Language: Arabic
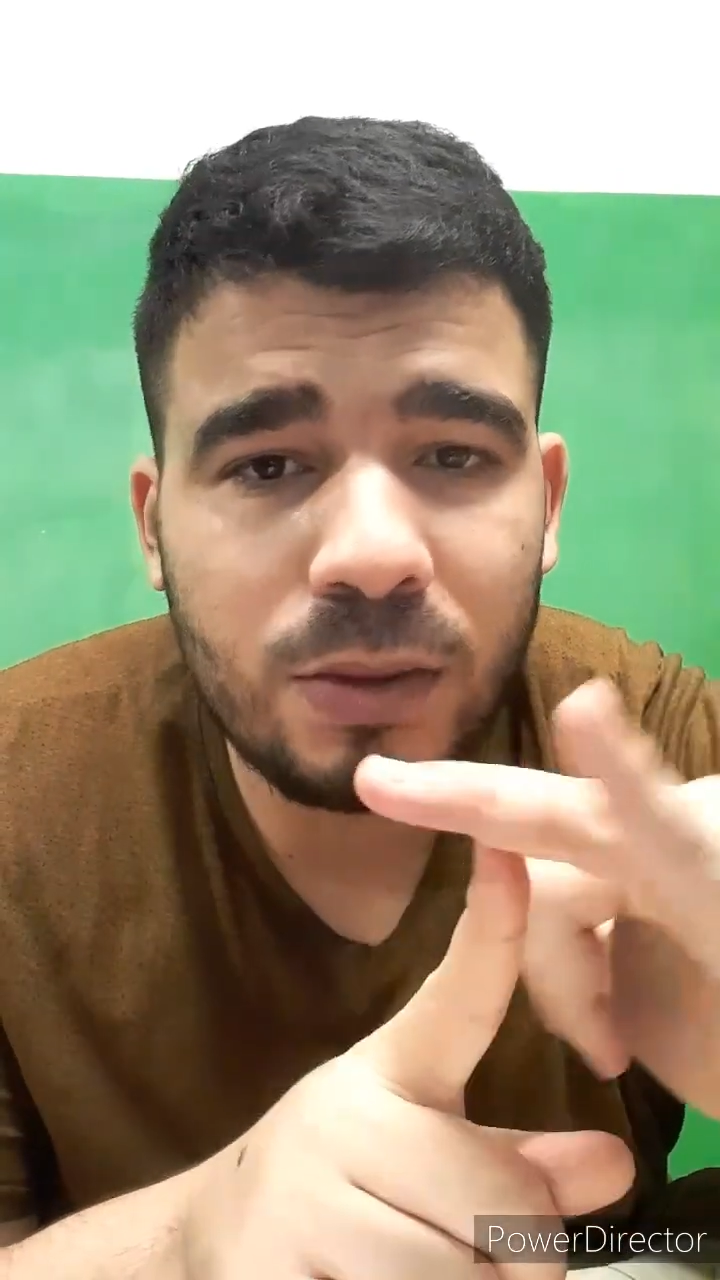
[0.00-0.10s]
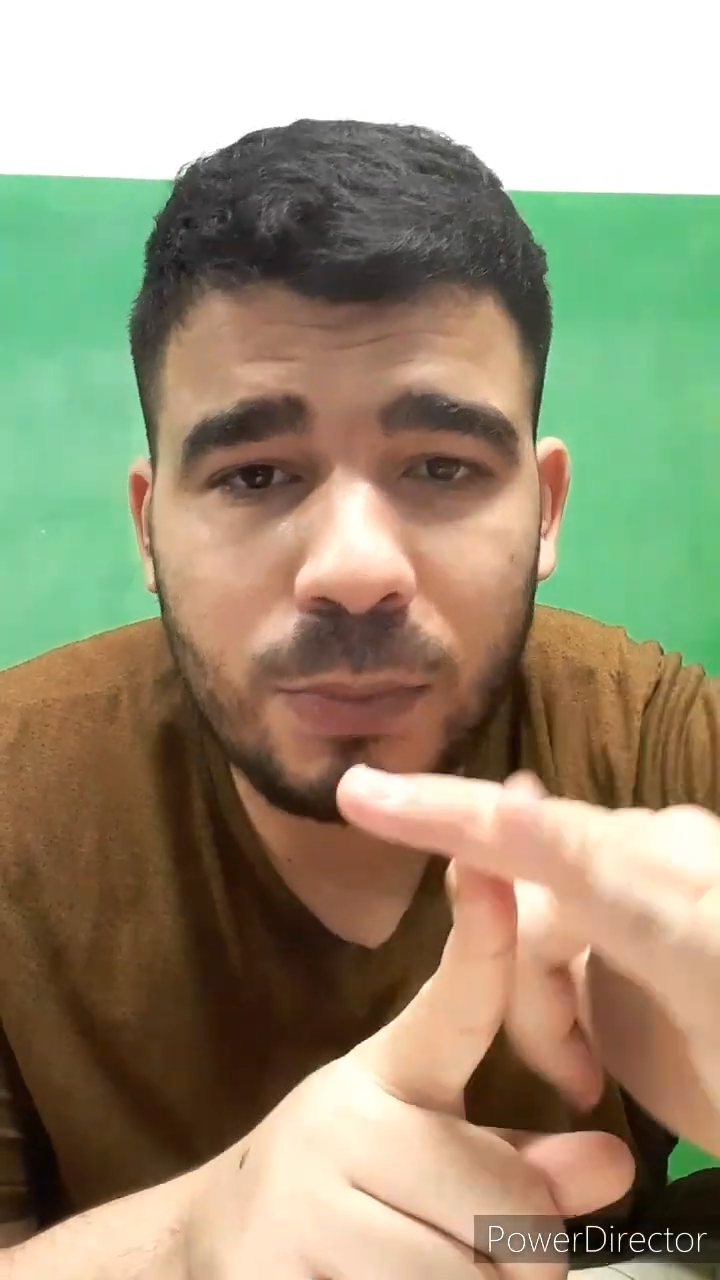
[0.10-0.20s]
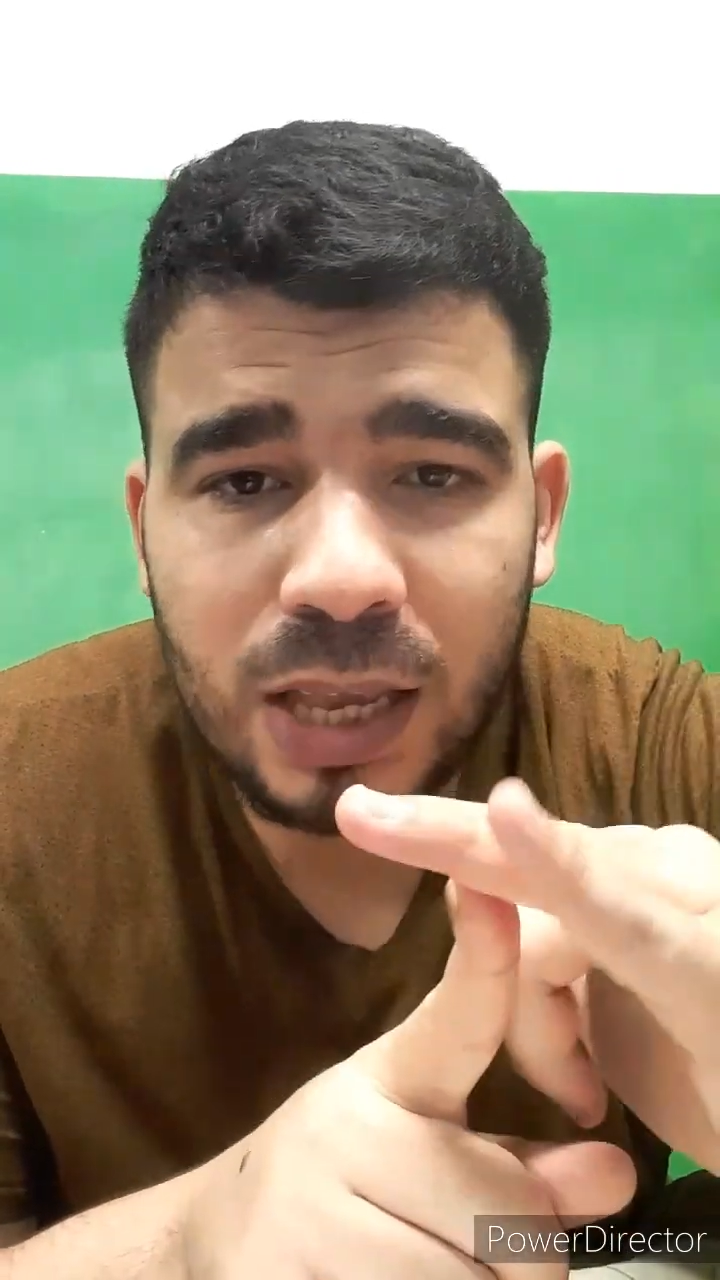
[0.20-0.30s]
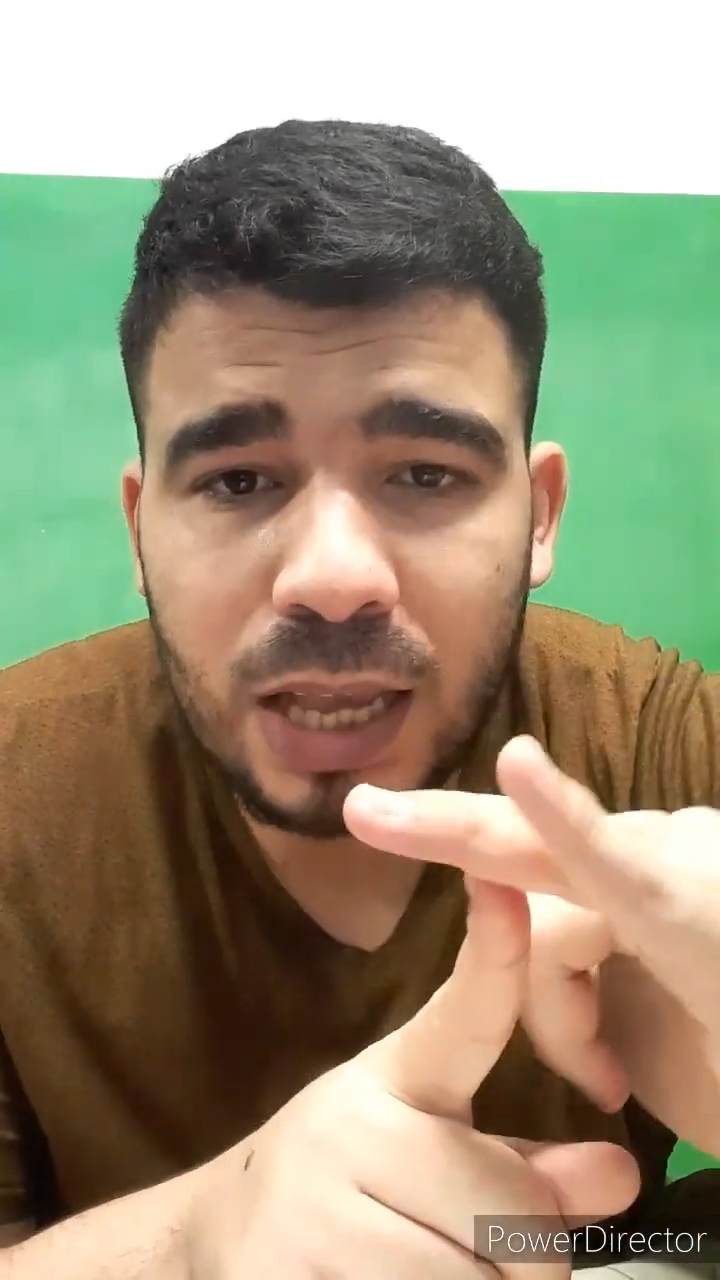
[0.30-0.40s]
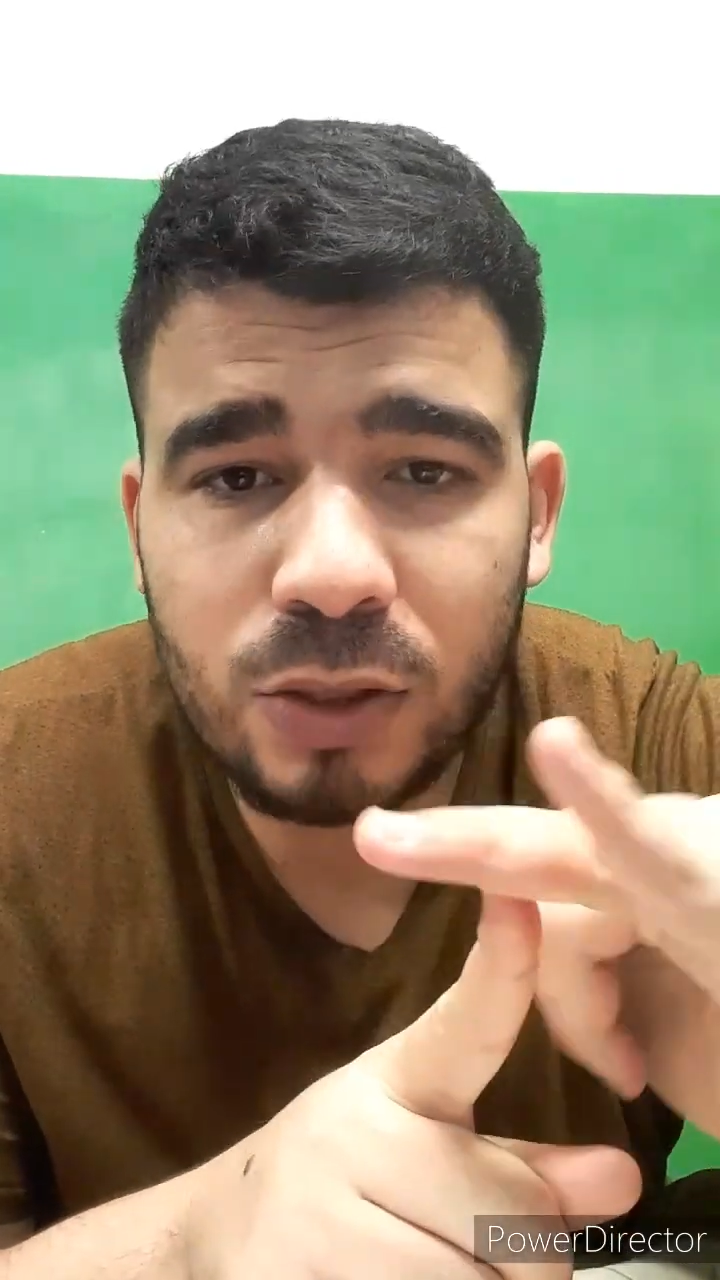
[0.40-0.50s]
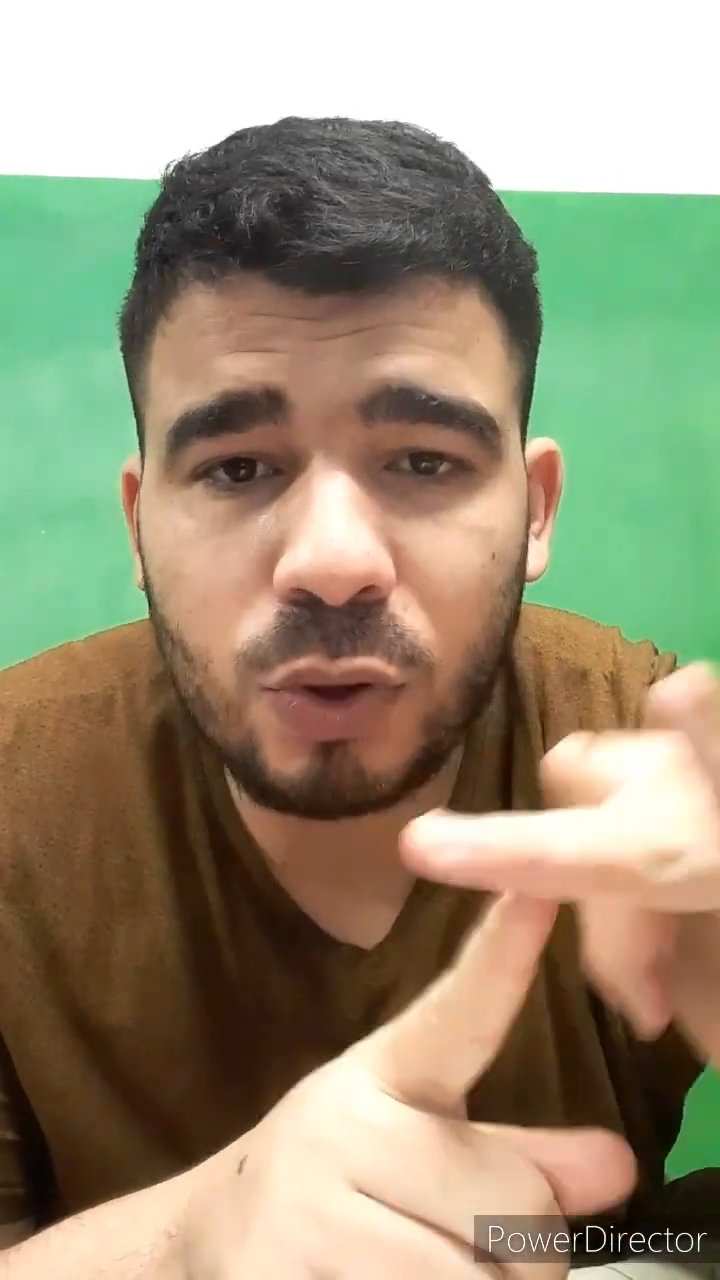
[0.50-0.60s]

بيان